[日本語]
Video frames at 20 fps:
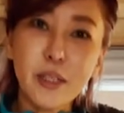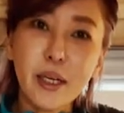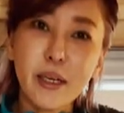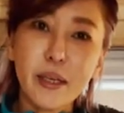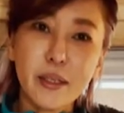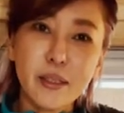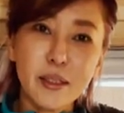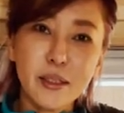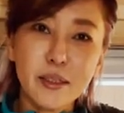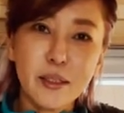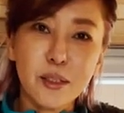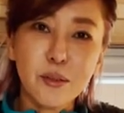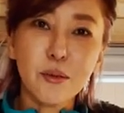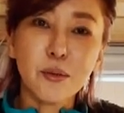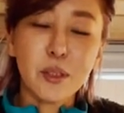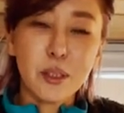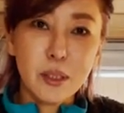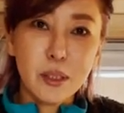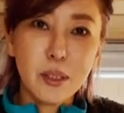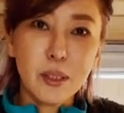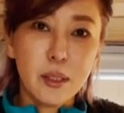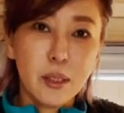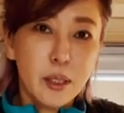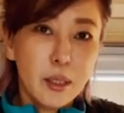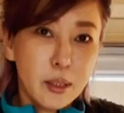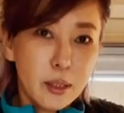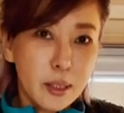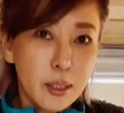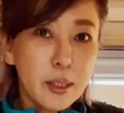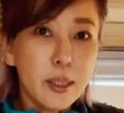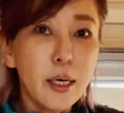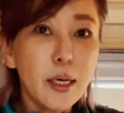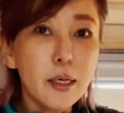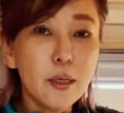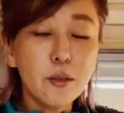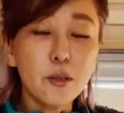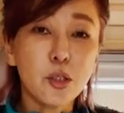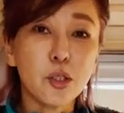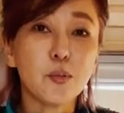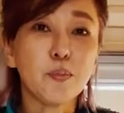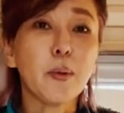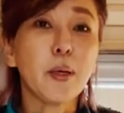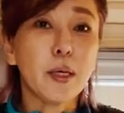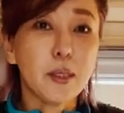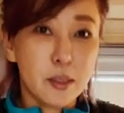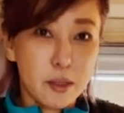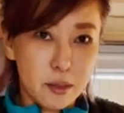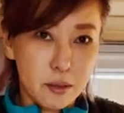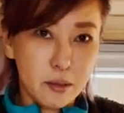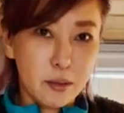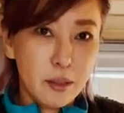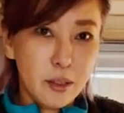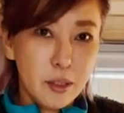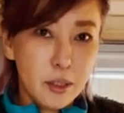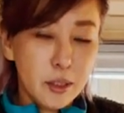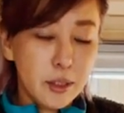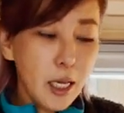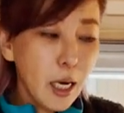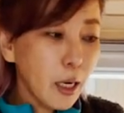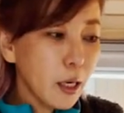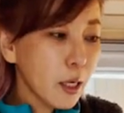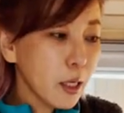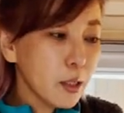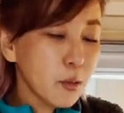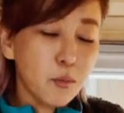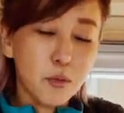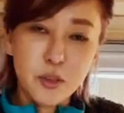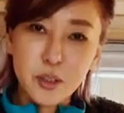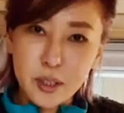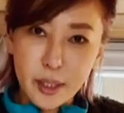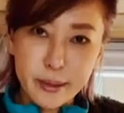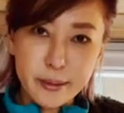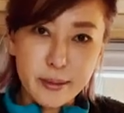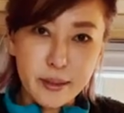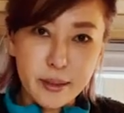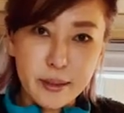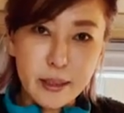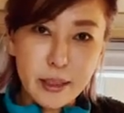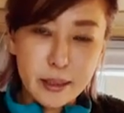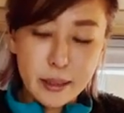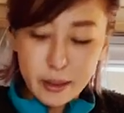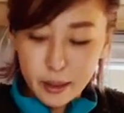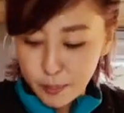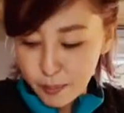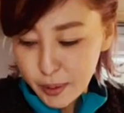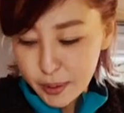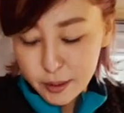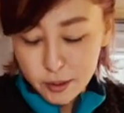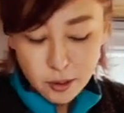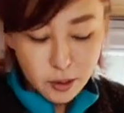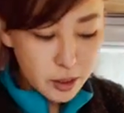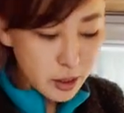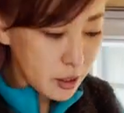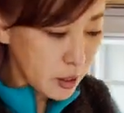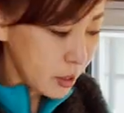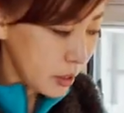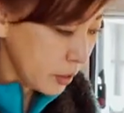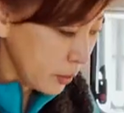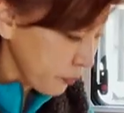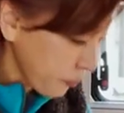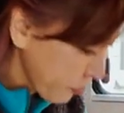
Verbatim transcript: なんかに行った時に着替えるスペースなんかにも使っていただけますし、